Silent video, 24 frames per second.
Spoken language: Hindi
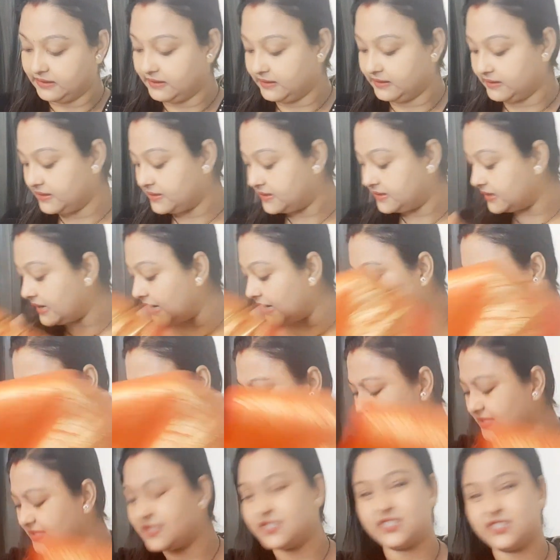इसे आई थिंक
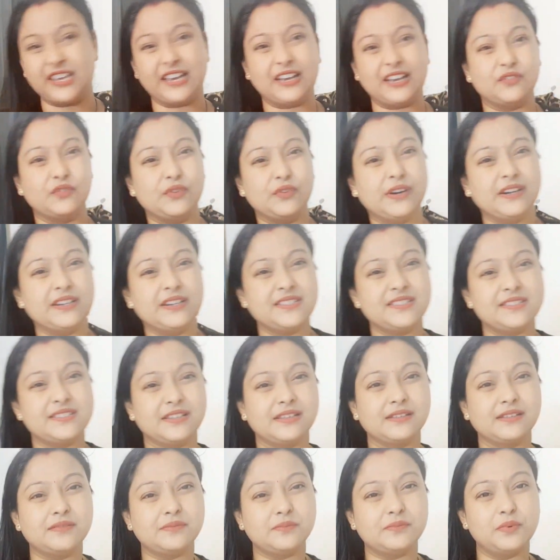इसे जैकवाड
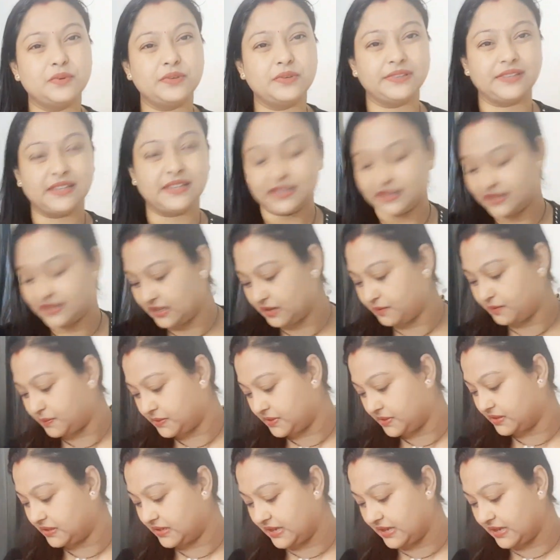सिल्क बोलते हैं या पता नहीं